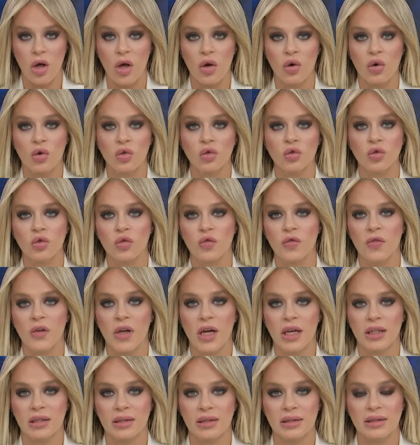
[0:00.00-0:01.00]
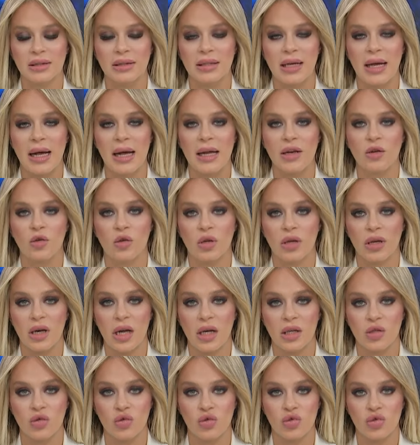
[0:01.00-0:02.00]
Konut fiyatları reel
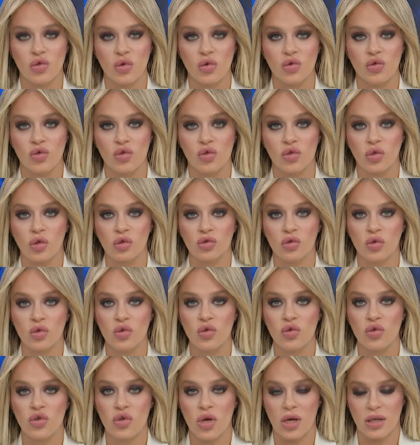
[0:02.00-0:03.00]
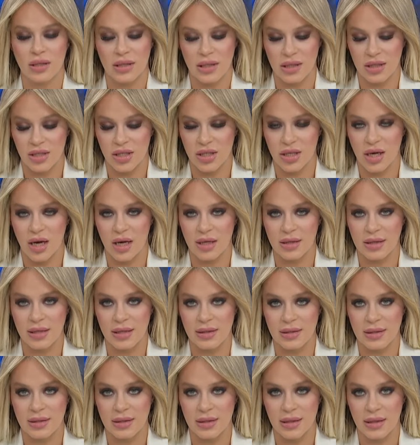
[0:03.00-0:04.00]
olarak %13.3 azalış
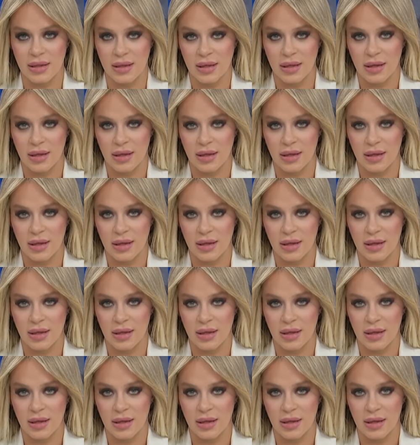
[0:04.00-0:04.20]
kaydetti.